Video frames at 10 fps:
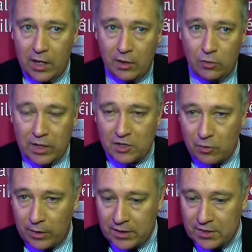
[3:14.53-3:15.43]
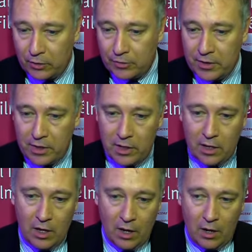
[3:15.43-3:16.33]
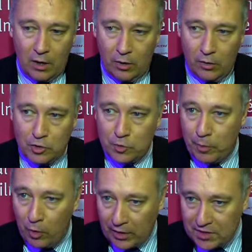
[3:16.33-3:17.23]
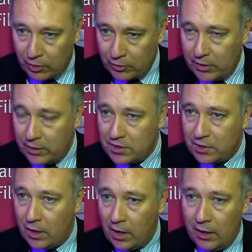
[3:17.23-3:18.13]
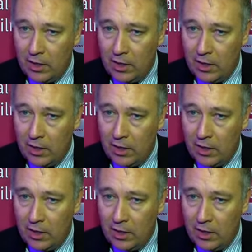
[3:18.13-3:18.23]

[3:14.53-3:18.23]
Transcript: éducation à la santé, euh, sport et santé, etc